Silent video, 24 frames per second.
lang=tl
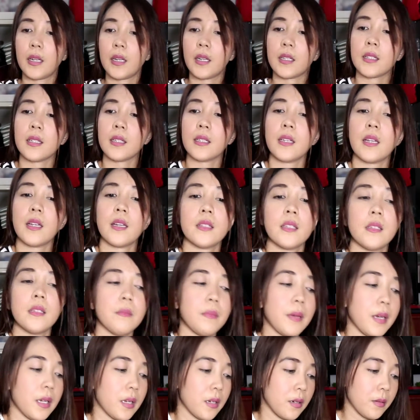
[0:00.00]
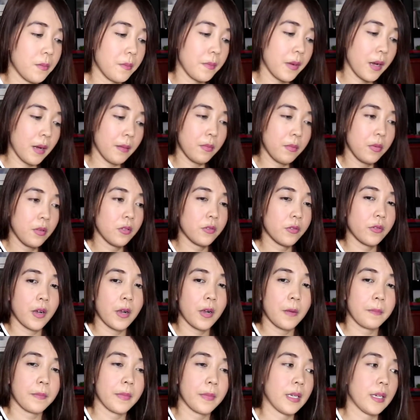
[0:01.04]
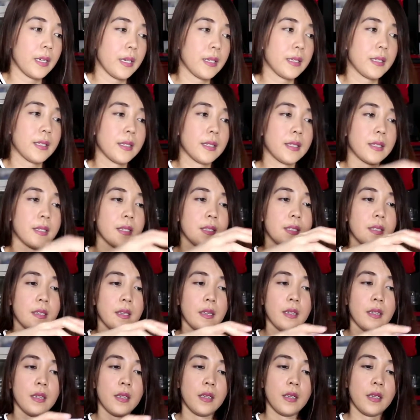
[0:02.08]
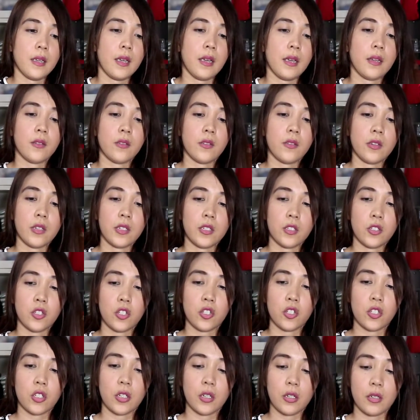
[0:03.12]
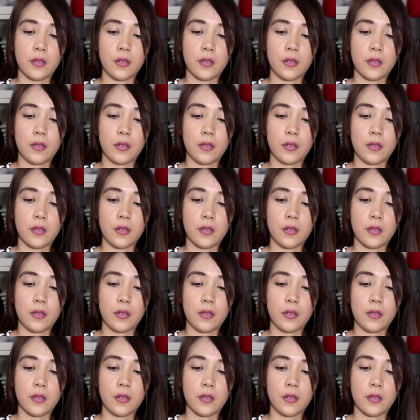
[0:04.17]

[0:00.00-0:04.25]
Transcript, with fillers: Tignan natin para yung bubble wrap is ano rin siya.